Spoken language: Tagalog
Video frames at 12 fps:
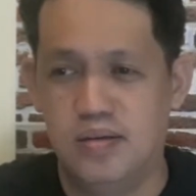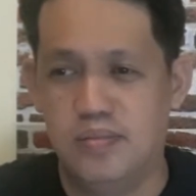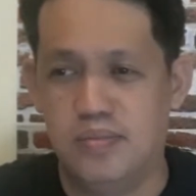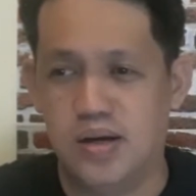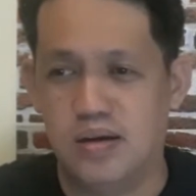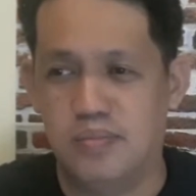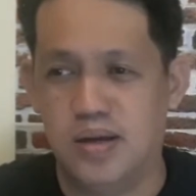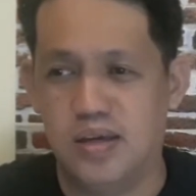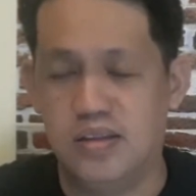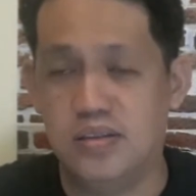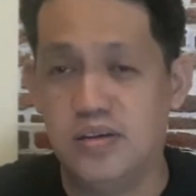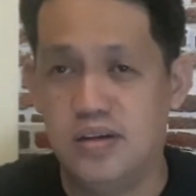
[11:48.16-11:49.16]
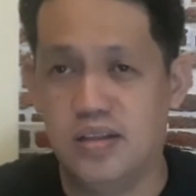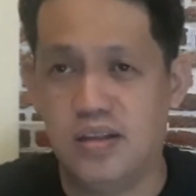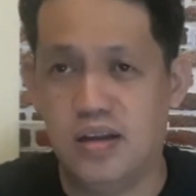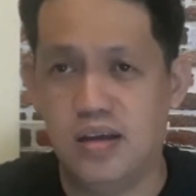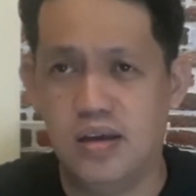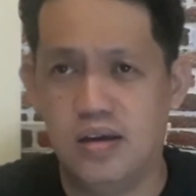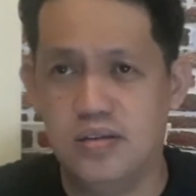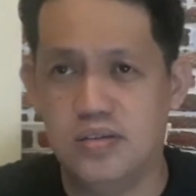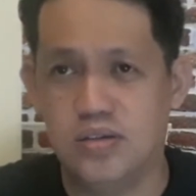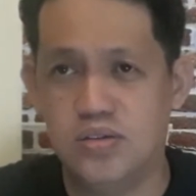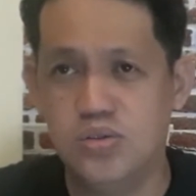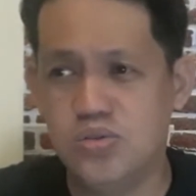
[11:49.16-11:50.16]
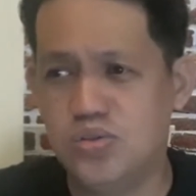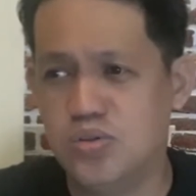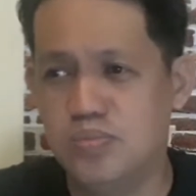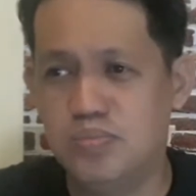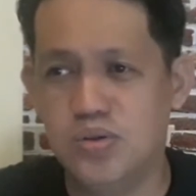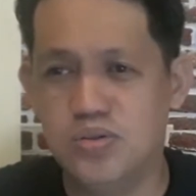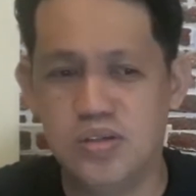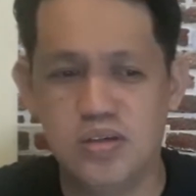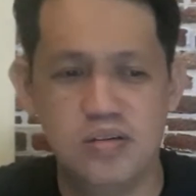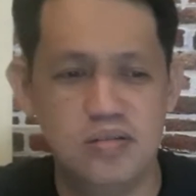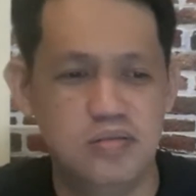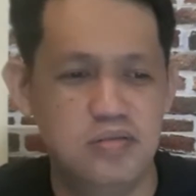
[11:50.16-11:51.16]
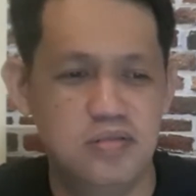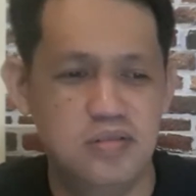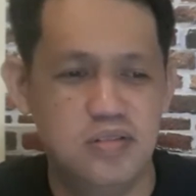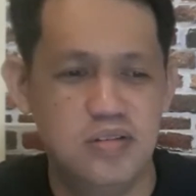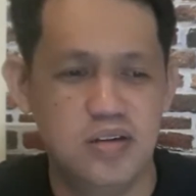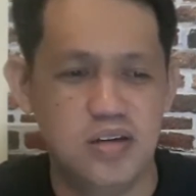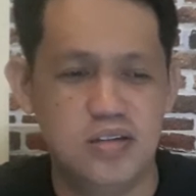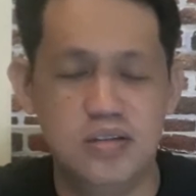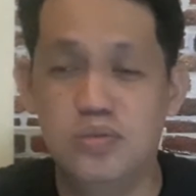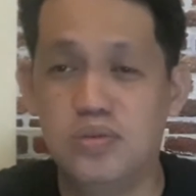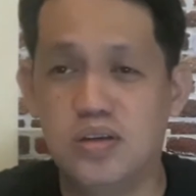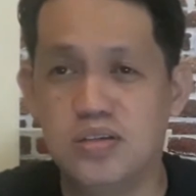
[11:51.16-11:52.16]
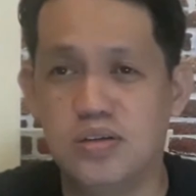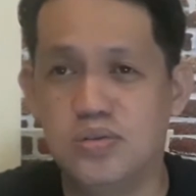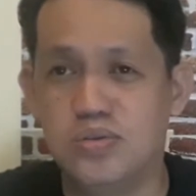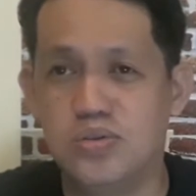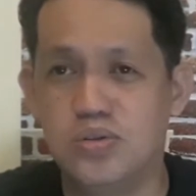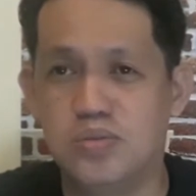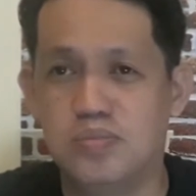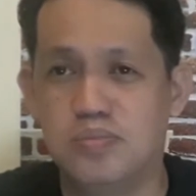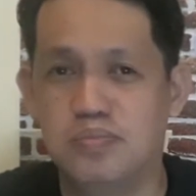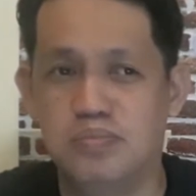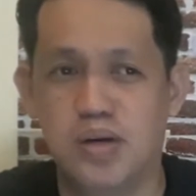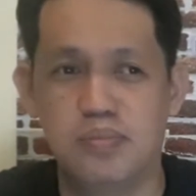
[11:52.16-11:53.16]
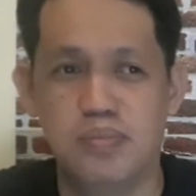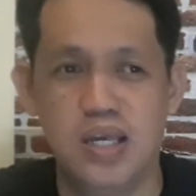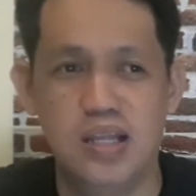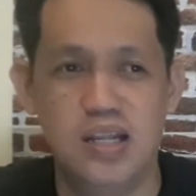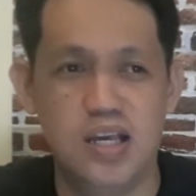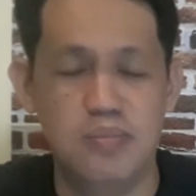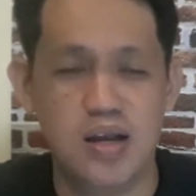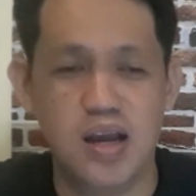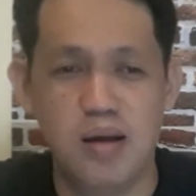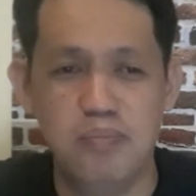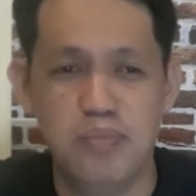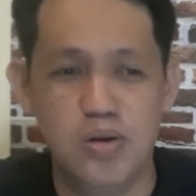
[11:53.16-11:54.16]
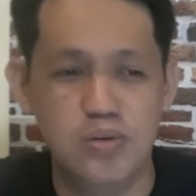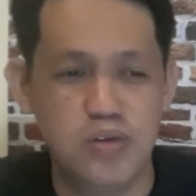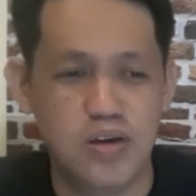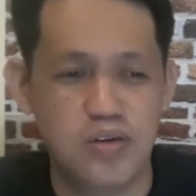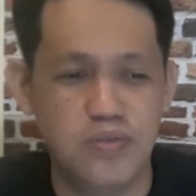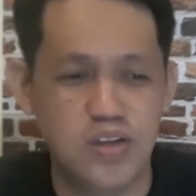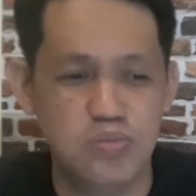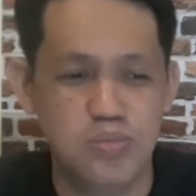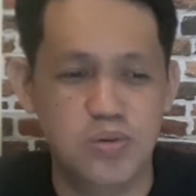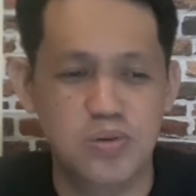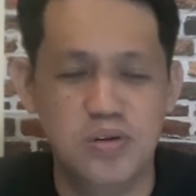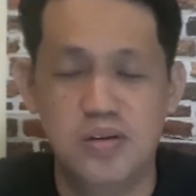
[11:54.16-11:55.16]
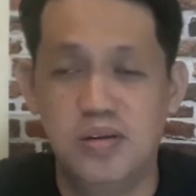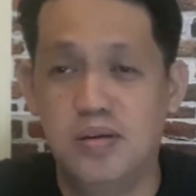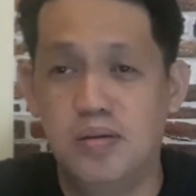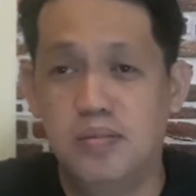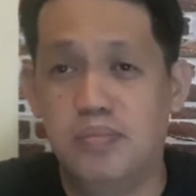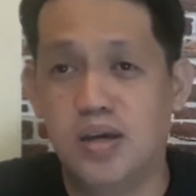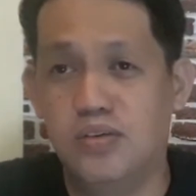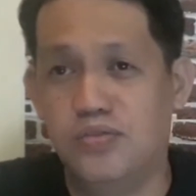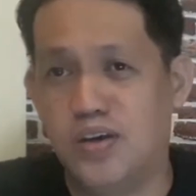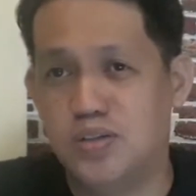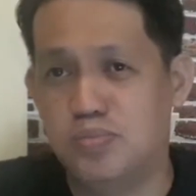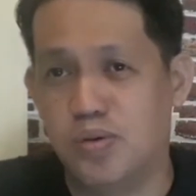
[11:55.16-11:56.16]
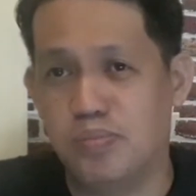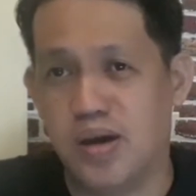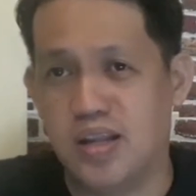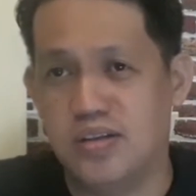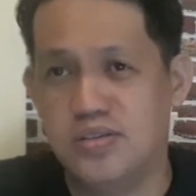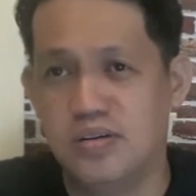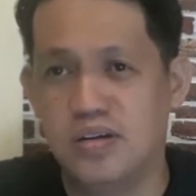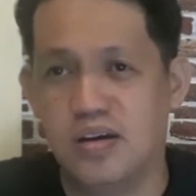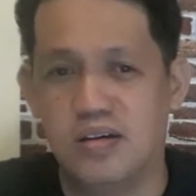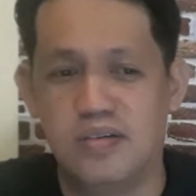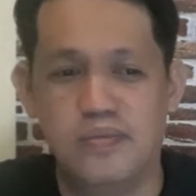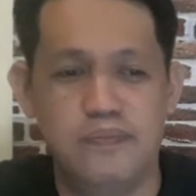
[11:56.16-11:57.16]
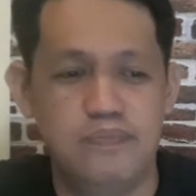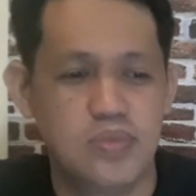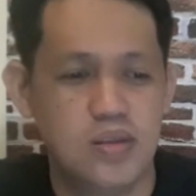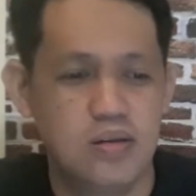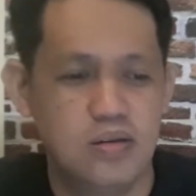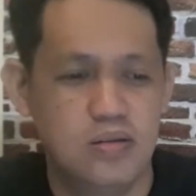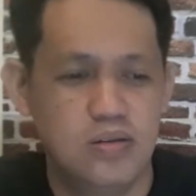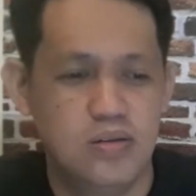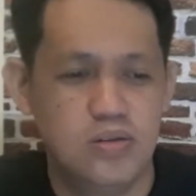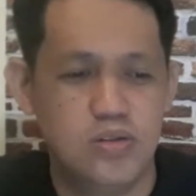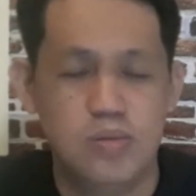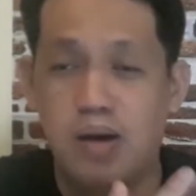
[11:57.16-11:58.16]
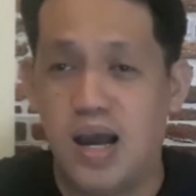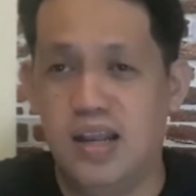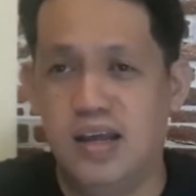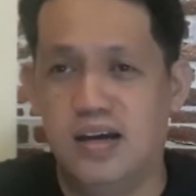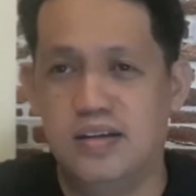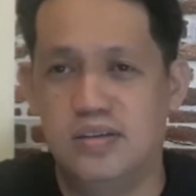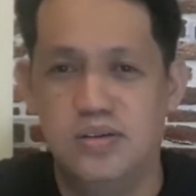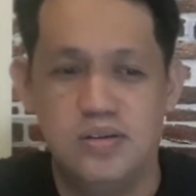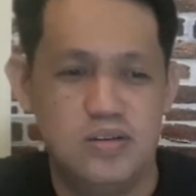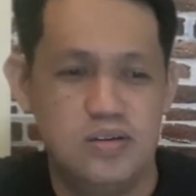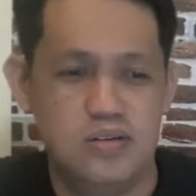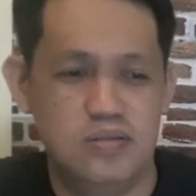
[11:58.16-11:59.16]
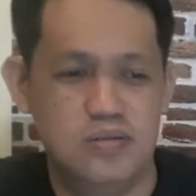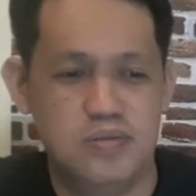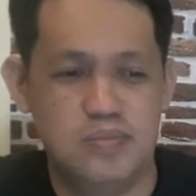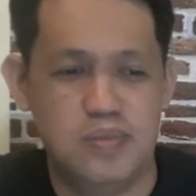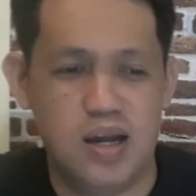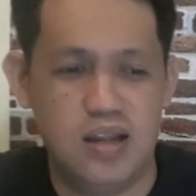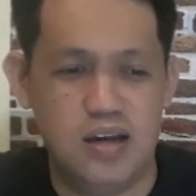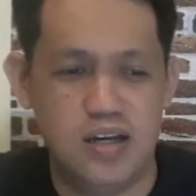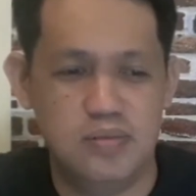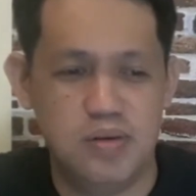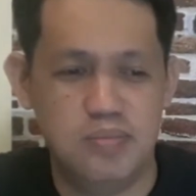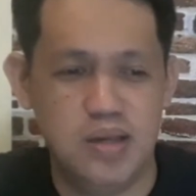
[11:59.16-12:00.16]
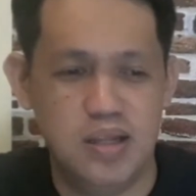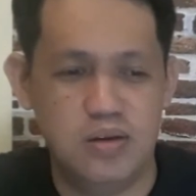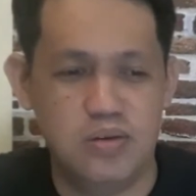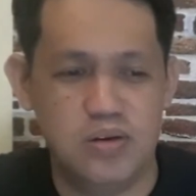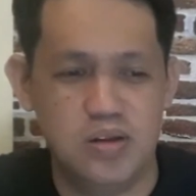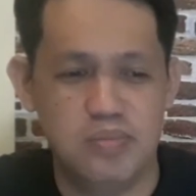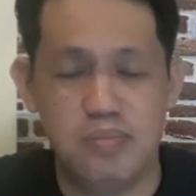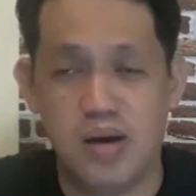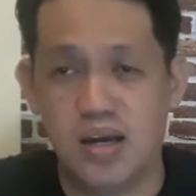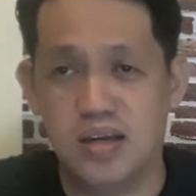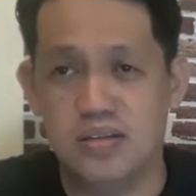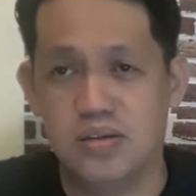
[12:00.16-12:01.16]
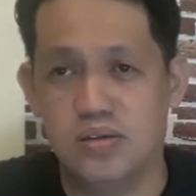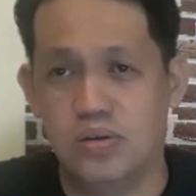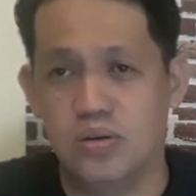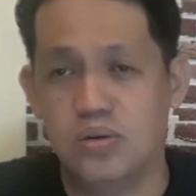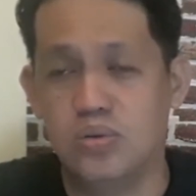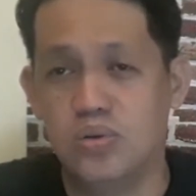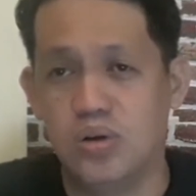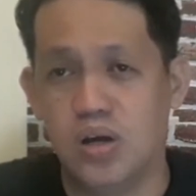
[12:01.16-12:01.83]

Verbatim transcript: mga mag-internet talaga, sa YouTube, music, edi dun ka sa YouTube. Pag mahilig ka mag-upload, nag-Facebook, maging Facebook manager ka. So bahala ka na doon, no? Bahala ka na mamili kung ano yung babagay sa'yo or kung